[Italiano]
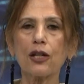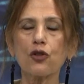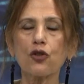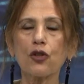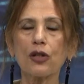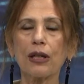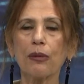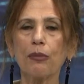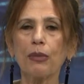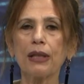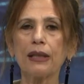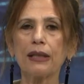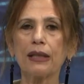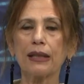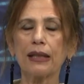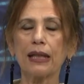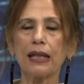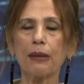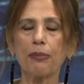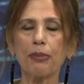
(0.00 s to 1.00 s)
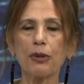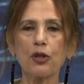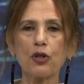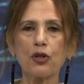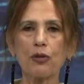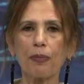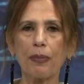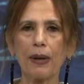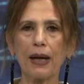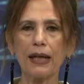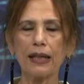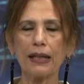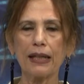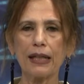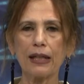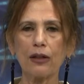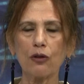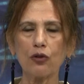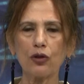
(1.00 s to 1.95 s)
aggiornamenti delle principali